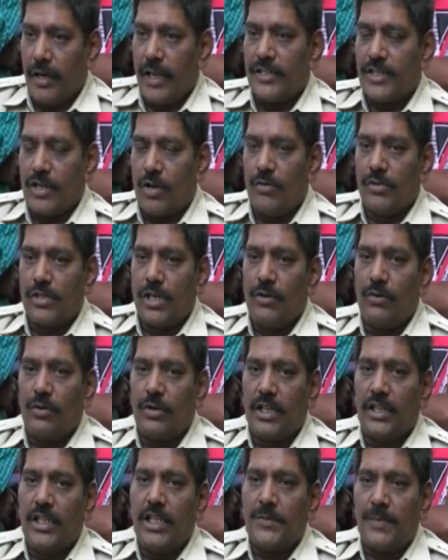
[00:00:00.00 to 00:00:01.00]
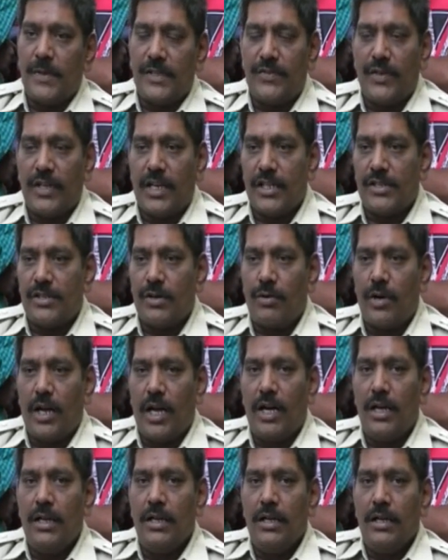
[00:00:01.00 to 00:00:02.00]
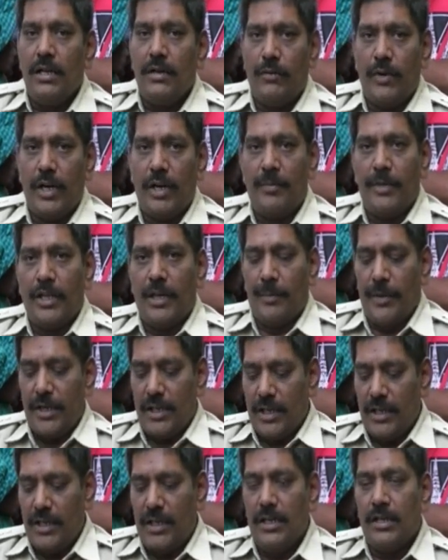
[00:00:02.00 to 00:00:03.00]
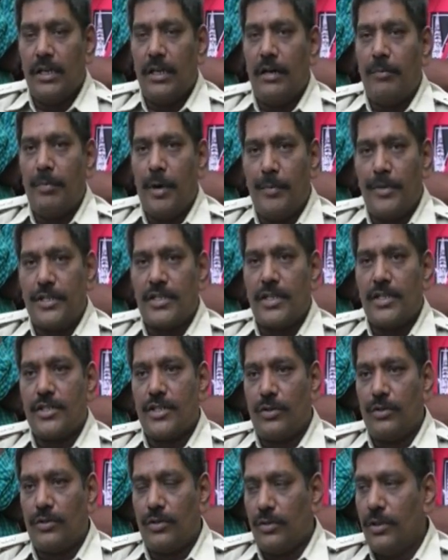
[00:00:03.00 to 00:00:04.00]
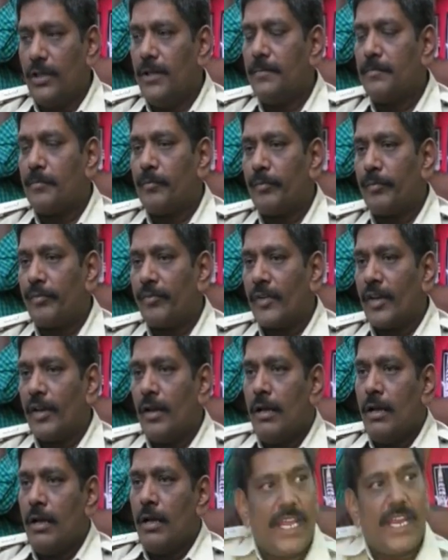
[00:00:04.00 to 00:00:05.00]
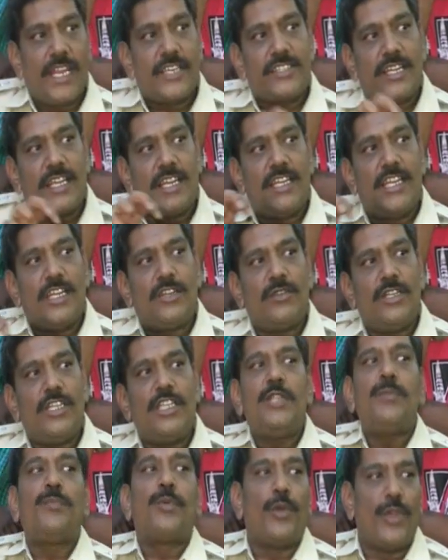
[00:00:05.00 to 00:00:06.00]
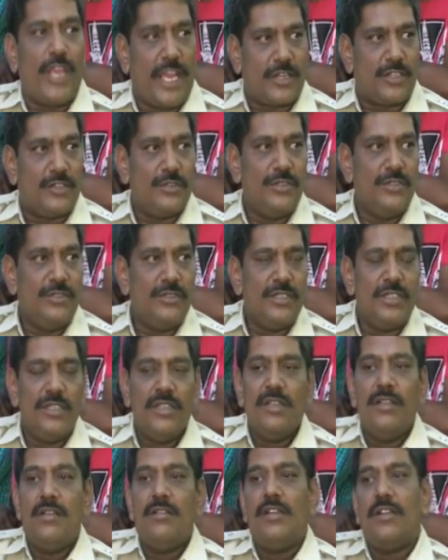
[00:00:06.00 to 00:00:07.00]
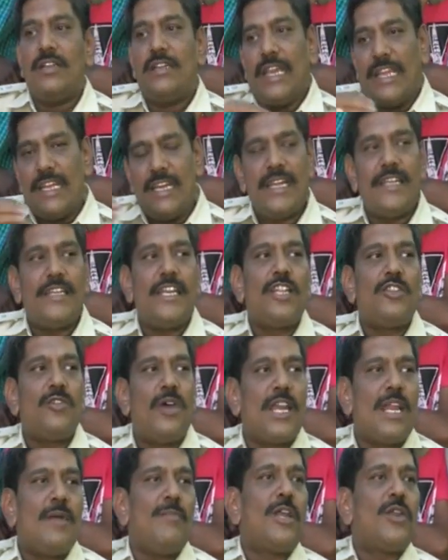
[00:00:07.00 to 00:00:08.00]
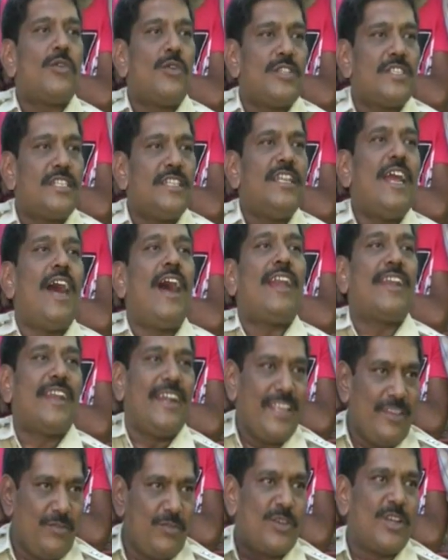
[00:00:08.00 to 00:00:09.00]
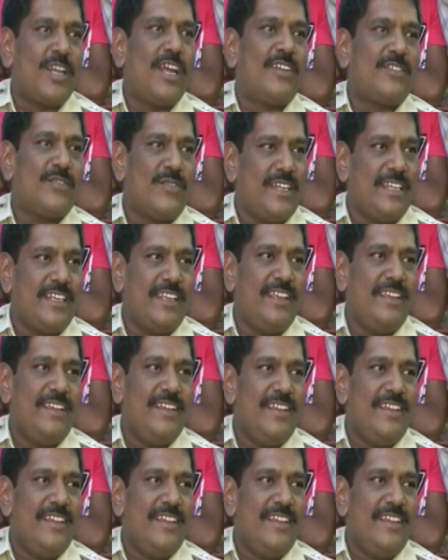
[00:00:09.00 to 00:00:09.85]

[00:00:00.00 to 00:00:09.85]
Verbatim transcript: నెక్స్ట్ కౌన్సిలింగ్ ఉంటుంది స్పెసిఫిక్ కేసులు కూడా వీళ్ళ మీద పెట్టి పంపించడం జరుగుతుంది రక్షక్ అనేటువంటిది ప్రోయాక్టివ్ డైల్ హండ్రెడ్ ద్వారా మనకు వచ్చింది ఆల్రెడీ ఉన్నటువంటి